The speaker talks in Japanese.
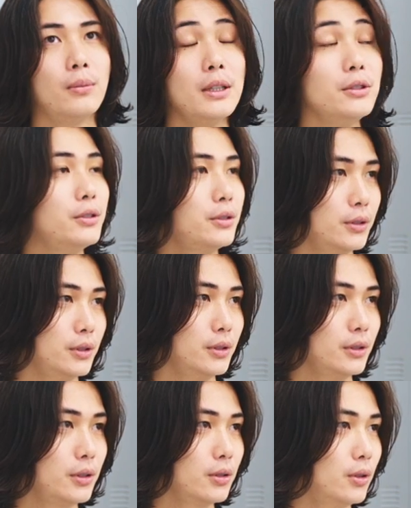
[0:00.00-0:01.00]
まあ、ウルフ
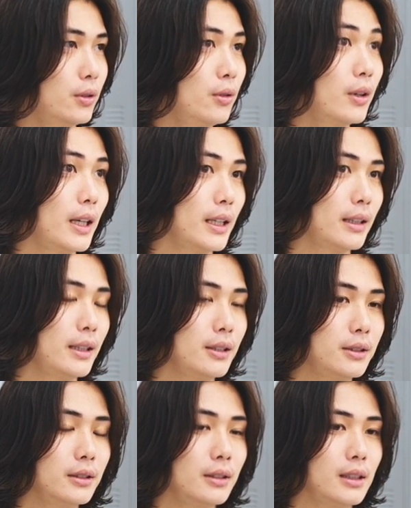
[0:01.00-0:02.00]
今日今回やってい
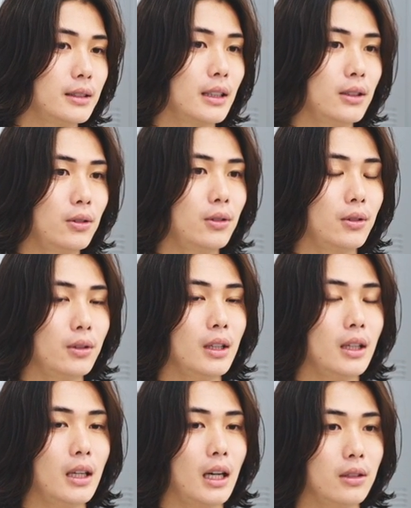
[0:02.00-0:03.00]
くんですけど、
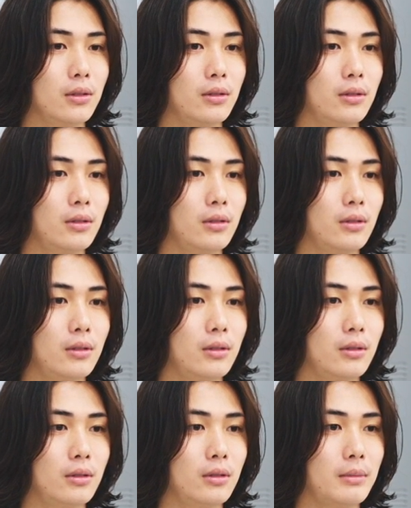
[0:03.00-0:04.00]
あ
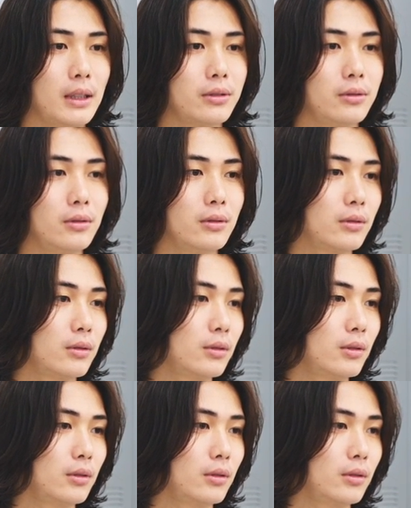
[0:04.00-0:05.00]
のー、まあ、
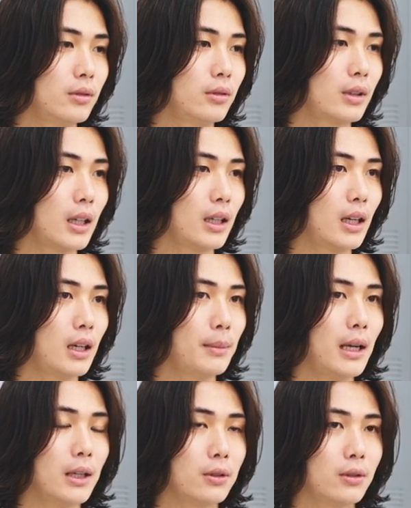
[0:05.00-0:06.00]
フロントから、
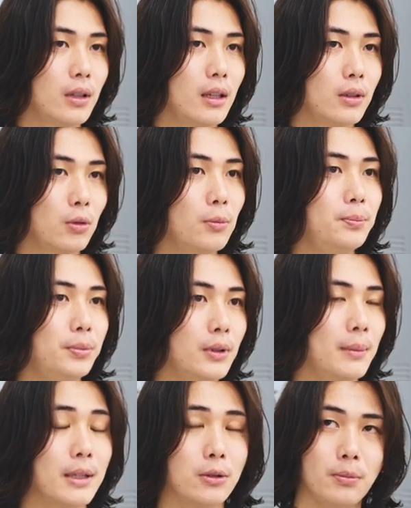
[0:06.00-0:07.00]
まあ、
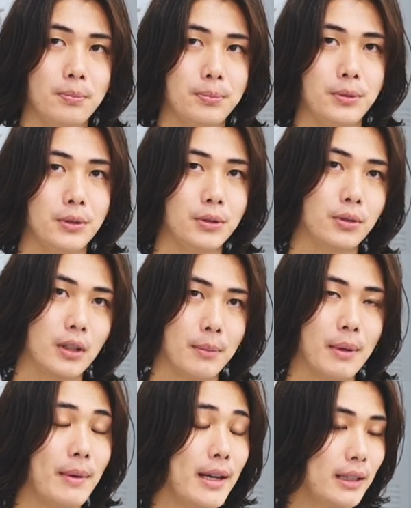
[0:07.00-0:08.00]
トップ、まあ、トップとか、
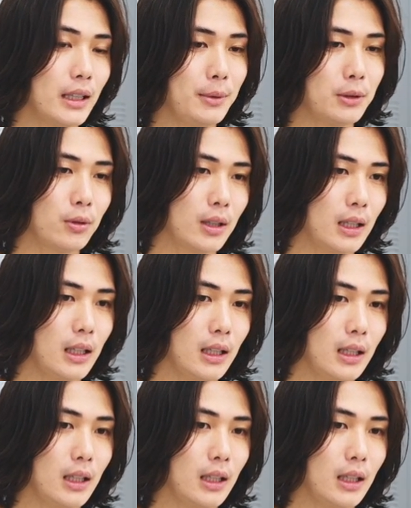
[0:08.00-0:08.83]
まあ、前髪とか